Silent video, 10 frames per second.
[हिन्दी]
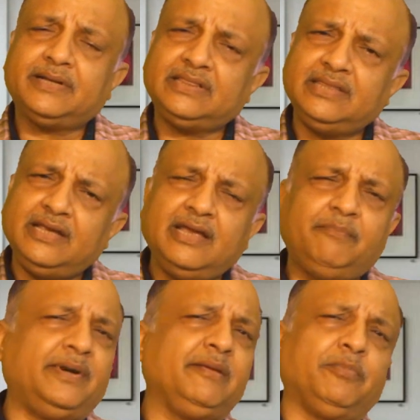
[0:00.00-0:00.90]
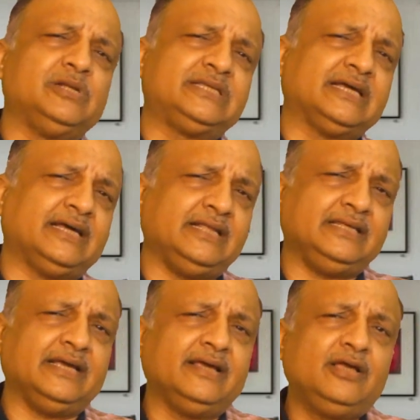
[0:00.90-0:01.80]
कितनी ही बड़ी पॉलिसी
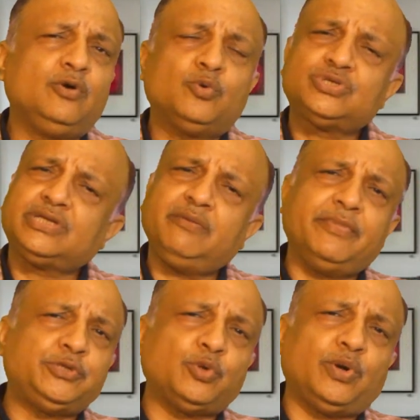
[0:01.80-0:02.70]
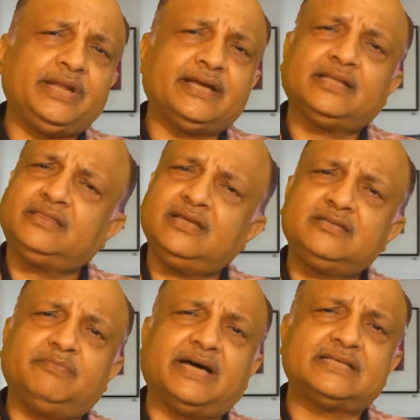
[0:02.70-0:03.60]
खरीदिए उसकी मेच्योरिटी
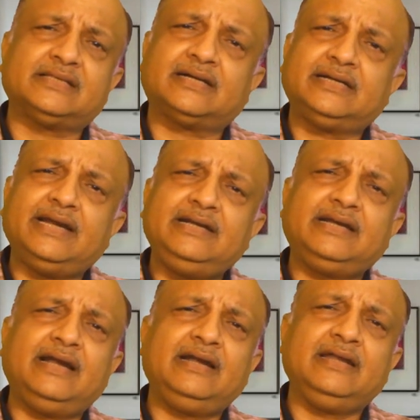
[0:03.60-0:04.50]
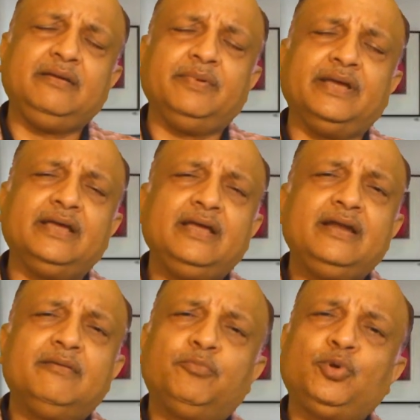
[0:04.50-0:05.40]
इकतीस मार्च तक टेन टेन डी में
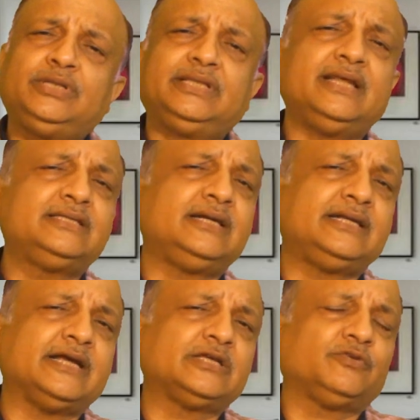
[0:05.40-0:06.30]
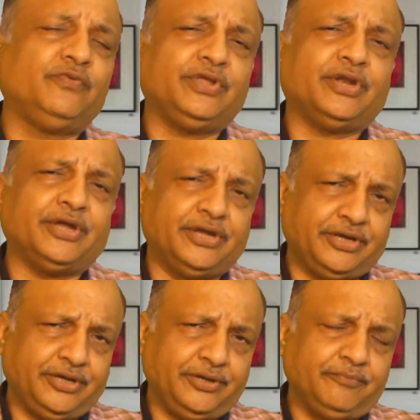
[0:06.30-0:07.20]
पूरी तरह से टैक्स फ्री
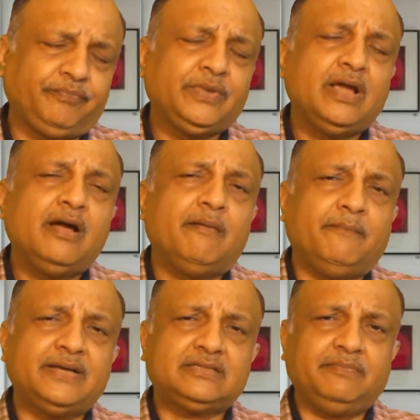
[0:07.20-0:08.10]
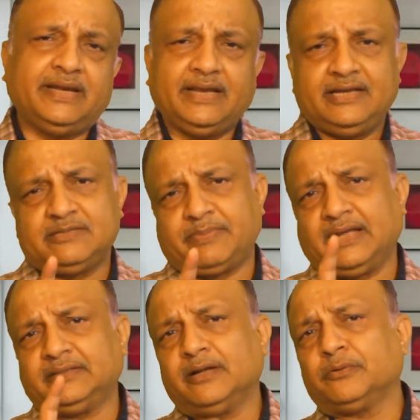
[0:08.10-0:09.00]
रहेगी बस मेरी इस
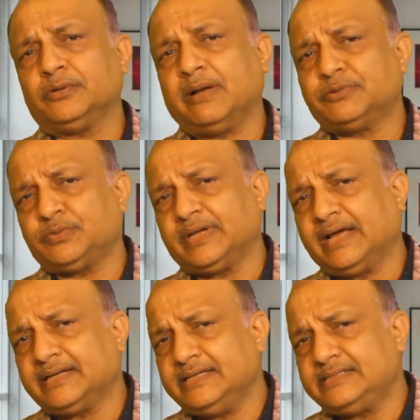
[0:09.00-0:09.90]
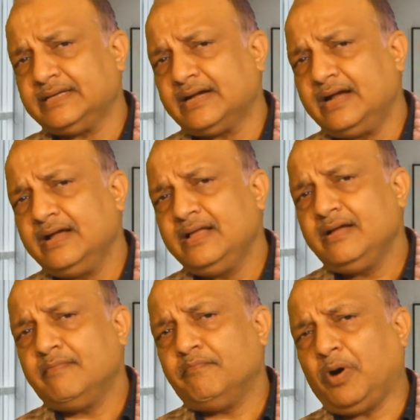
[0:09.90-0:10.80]
प्रार्थना को आप स्वीकार कीजिएगा
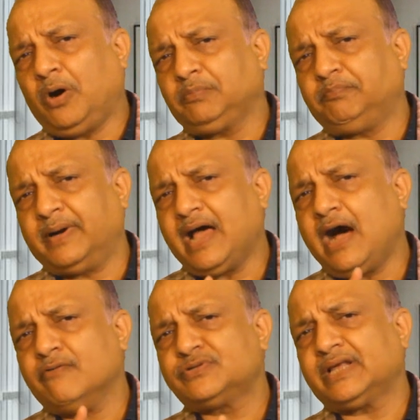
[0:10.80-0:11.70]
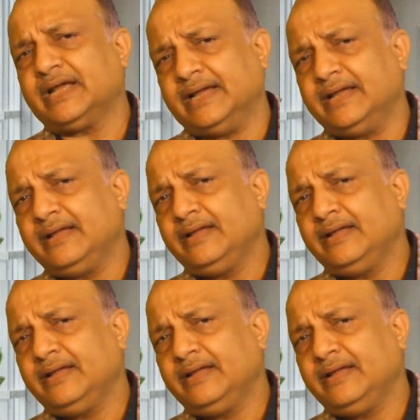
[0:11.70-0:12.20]
बहुत बड़ा अवसर है